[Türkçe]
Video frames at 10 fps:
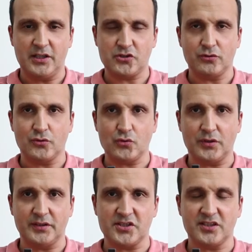açılıyor. Şu
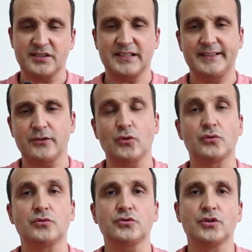anda açıldı zaten
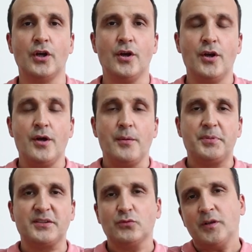gördünüz.
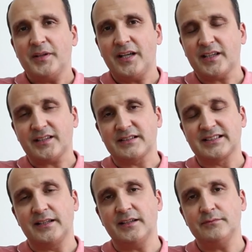Peki bu kamera ne kadar
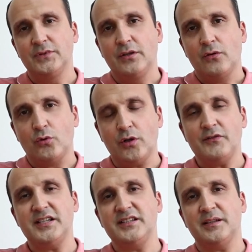sağlam?
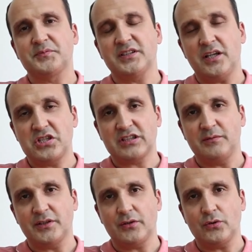Huawei'nin yaptığı
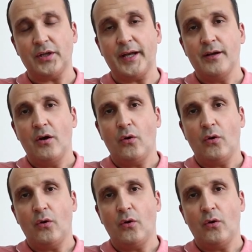açıklamalara göre